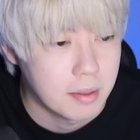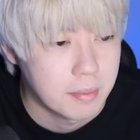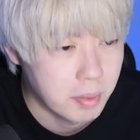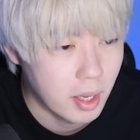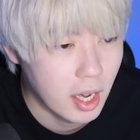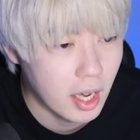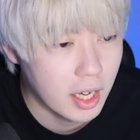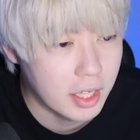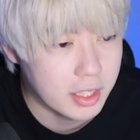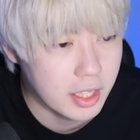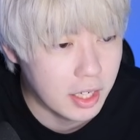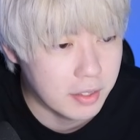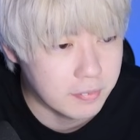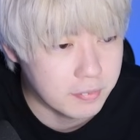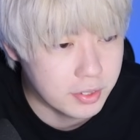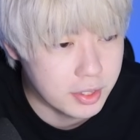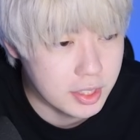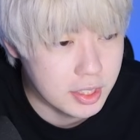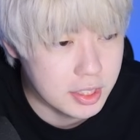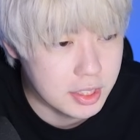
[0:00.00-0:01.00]
まあ
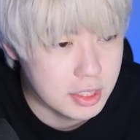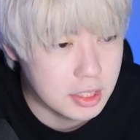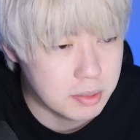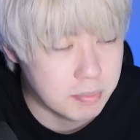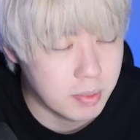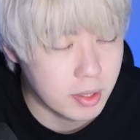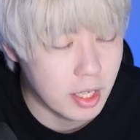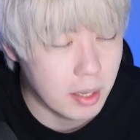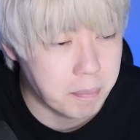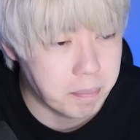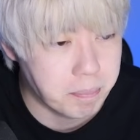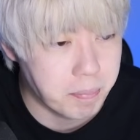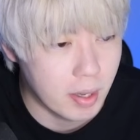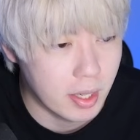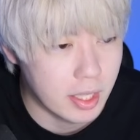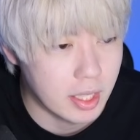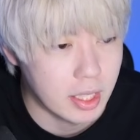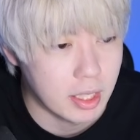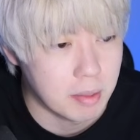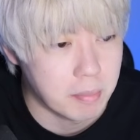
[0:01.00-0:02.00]
ヤンキースもやっ
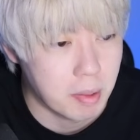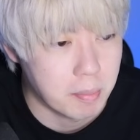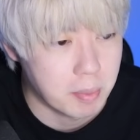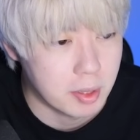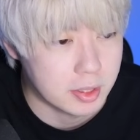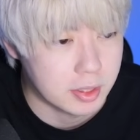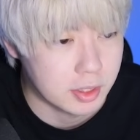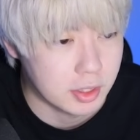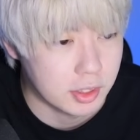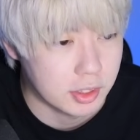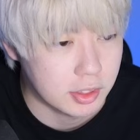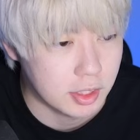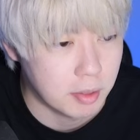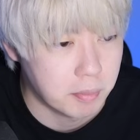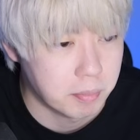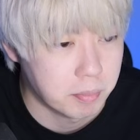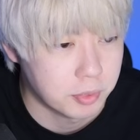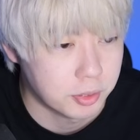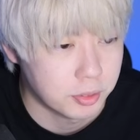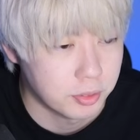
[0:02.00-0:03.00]
ぱね、まあ、松井さ
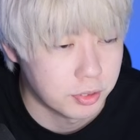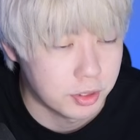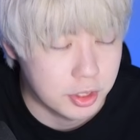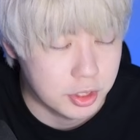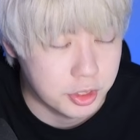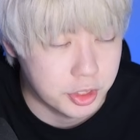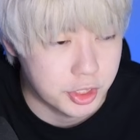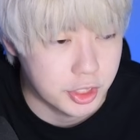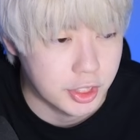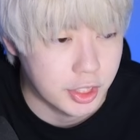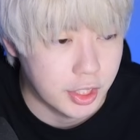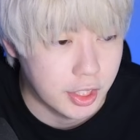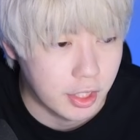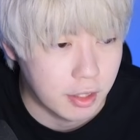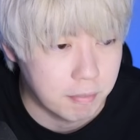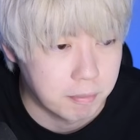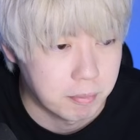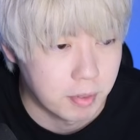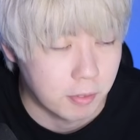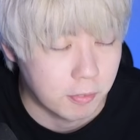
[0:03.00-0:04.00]
んもそうですし、
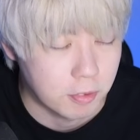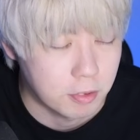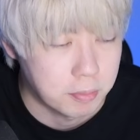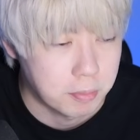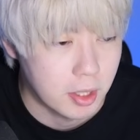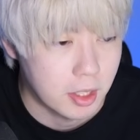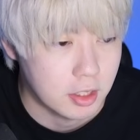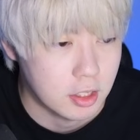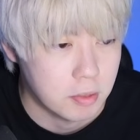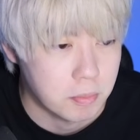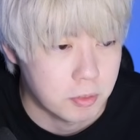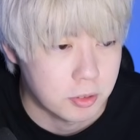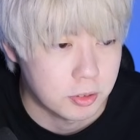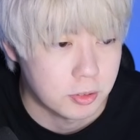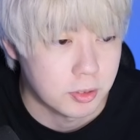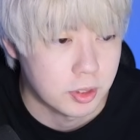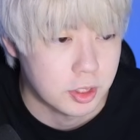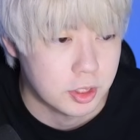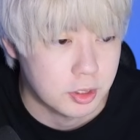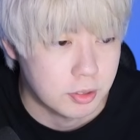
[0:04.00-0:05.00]
まあ、このマー君も
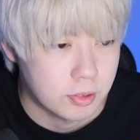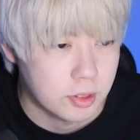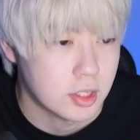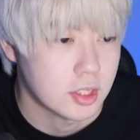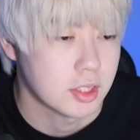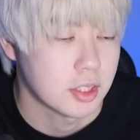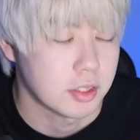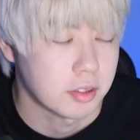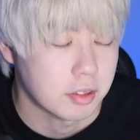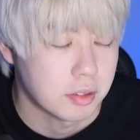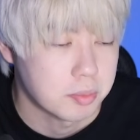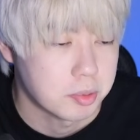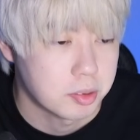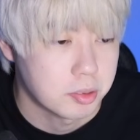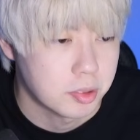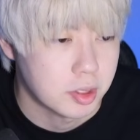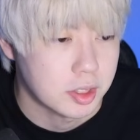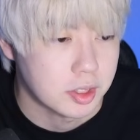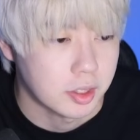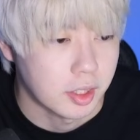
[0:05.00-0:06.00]
そうだし黒田さんとかも
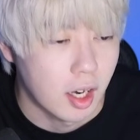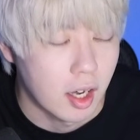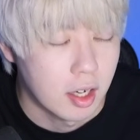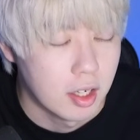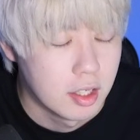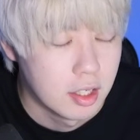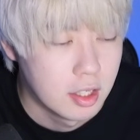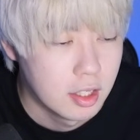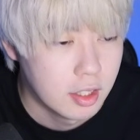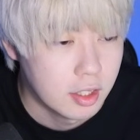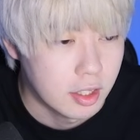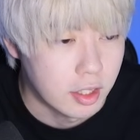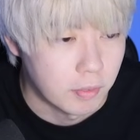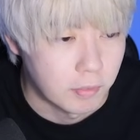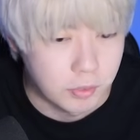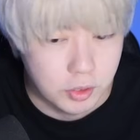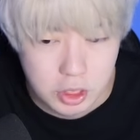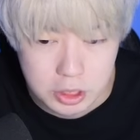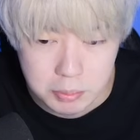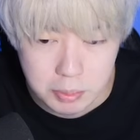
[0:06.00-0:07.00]
そうでしたが、えー、
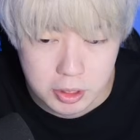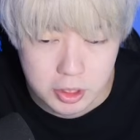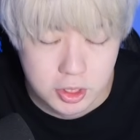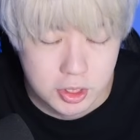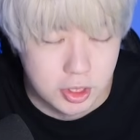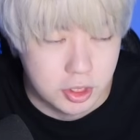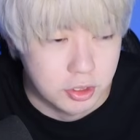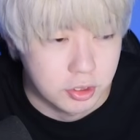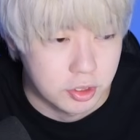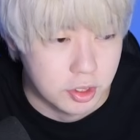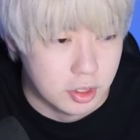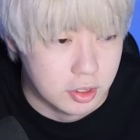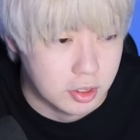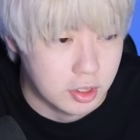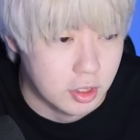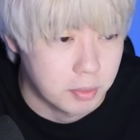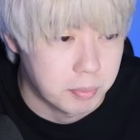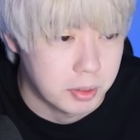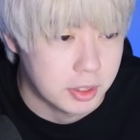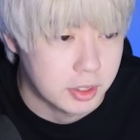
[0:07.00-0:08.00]
本当に素晴らしい選手たく
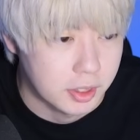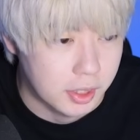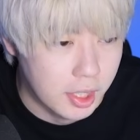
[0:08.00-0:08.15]
さんいます